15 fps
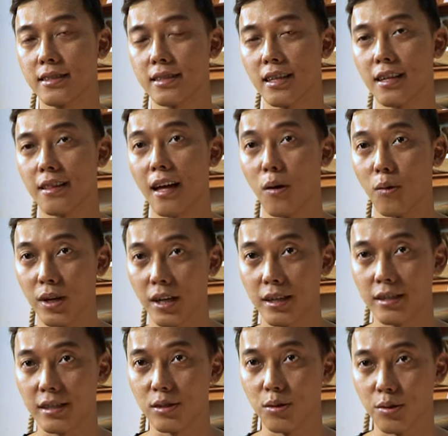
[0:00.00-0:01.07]
Earth Tower
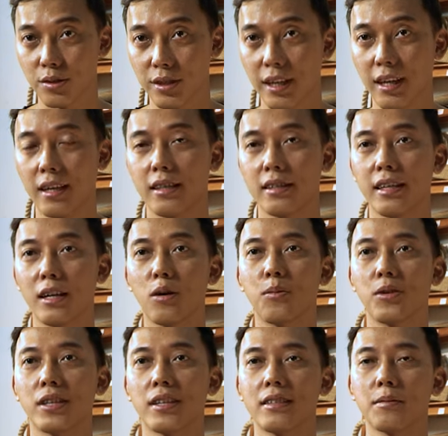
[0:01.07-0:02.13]
di Jogja. Dia
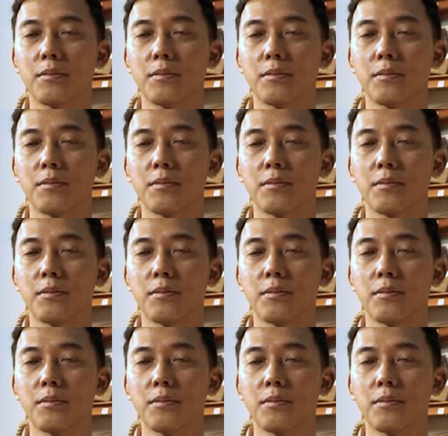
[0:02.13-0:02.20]
komunitas